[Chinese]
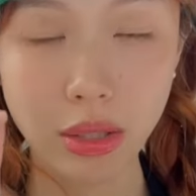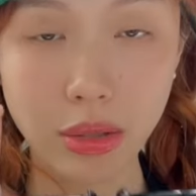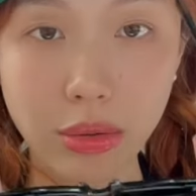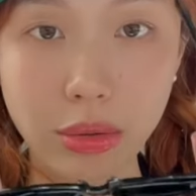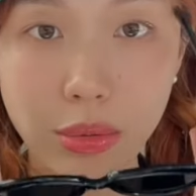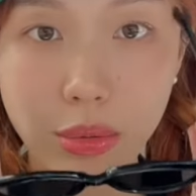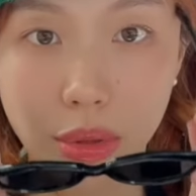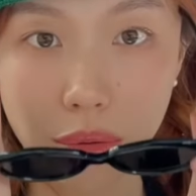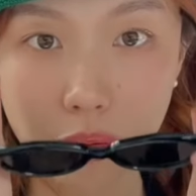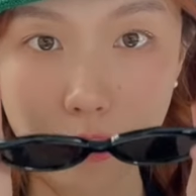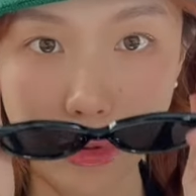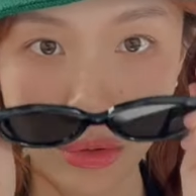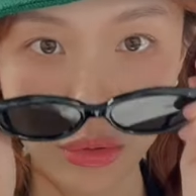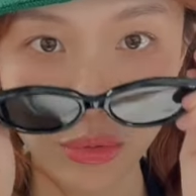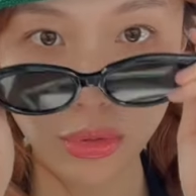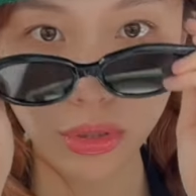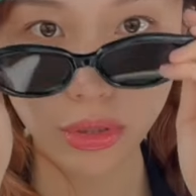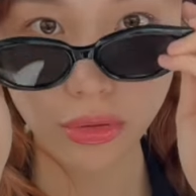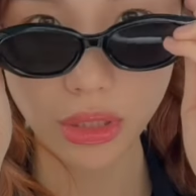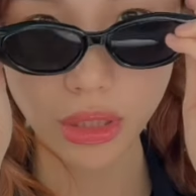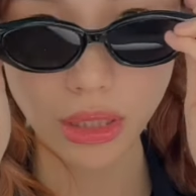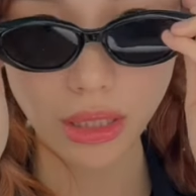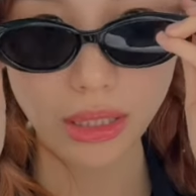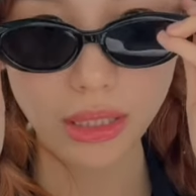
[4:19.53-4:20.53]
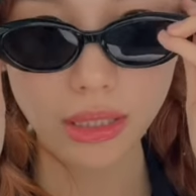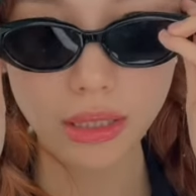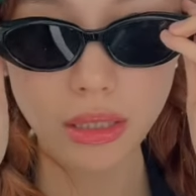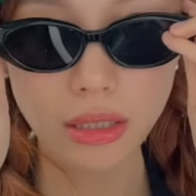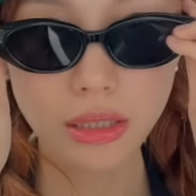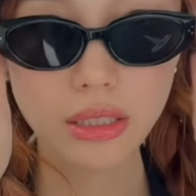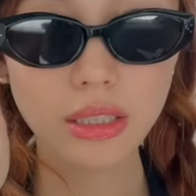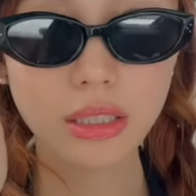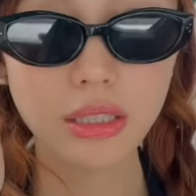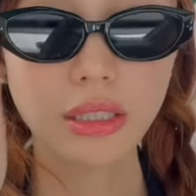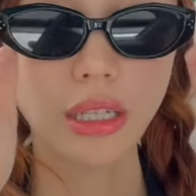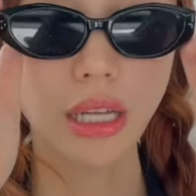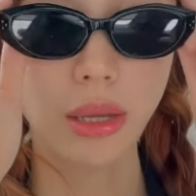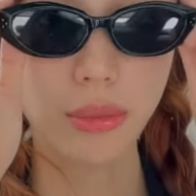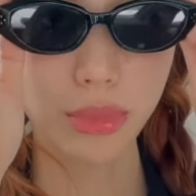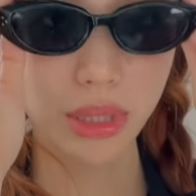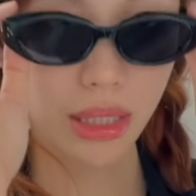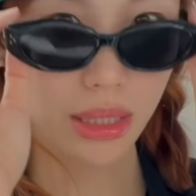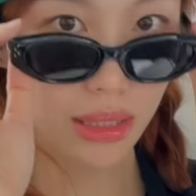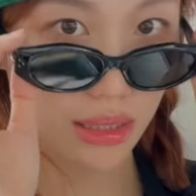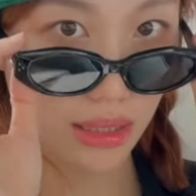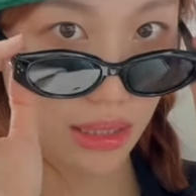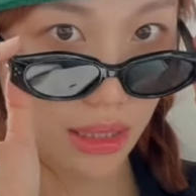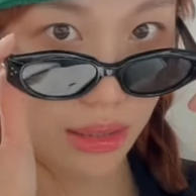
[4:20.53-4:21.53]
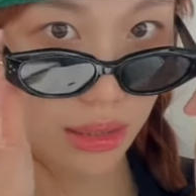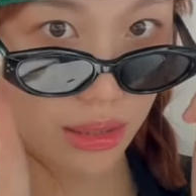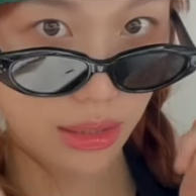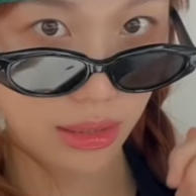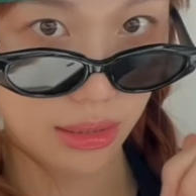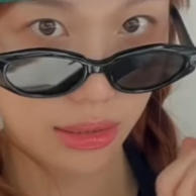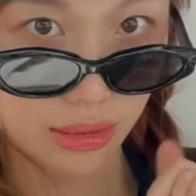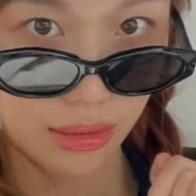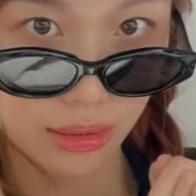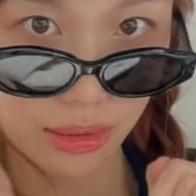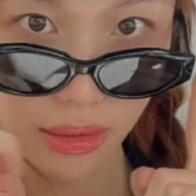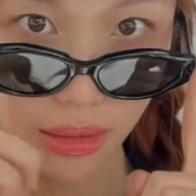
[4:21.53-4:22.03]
因为我入的又是黑色的，真的看不见你的眼睛，